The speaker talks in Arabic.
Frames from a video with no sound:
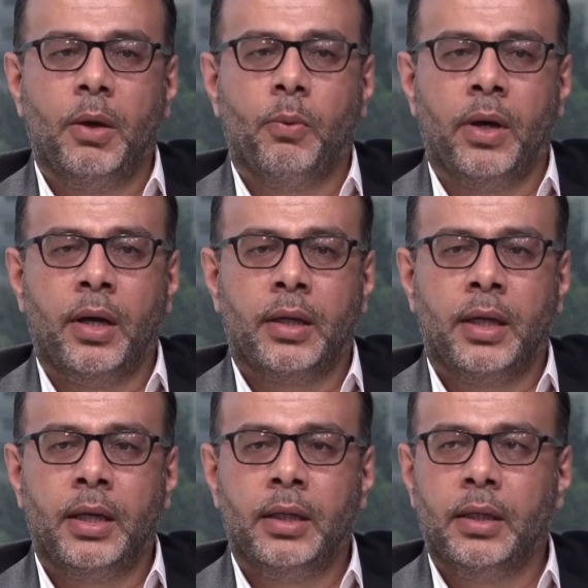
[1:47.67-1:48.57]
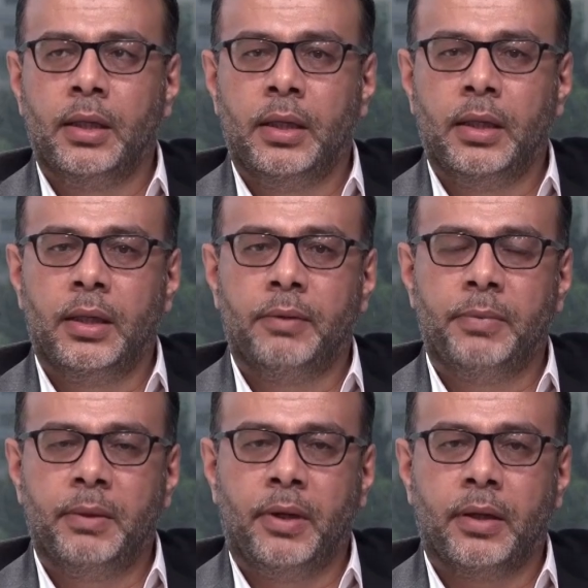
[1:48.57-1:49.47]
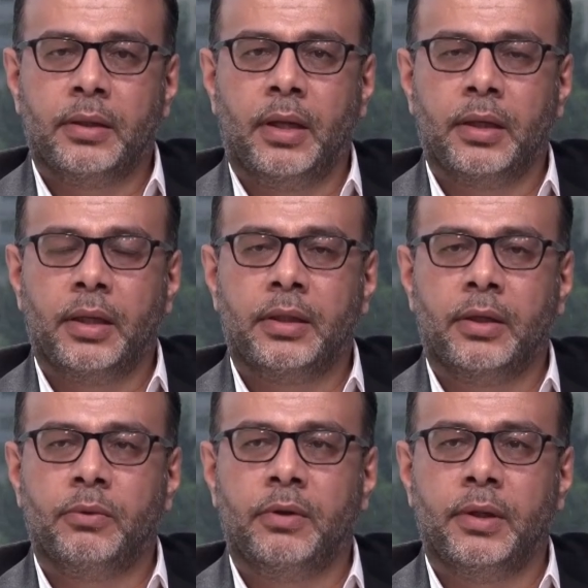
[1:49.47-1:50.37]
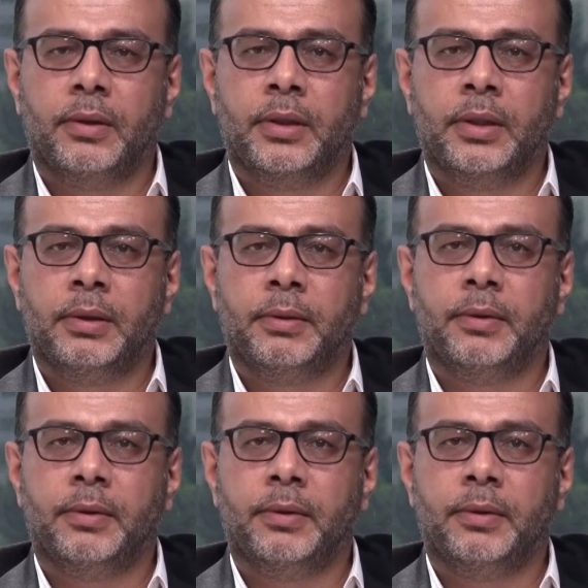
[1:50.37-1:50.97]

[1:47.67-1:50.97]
وكان بالمعرض حقيقة هو آه،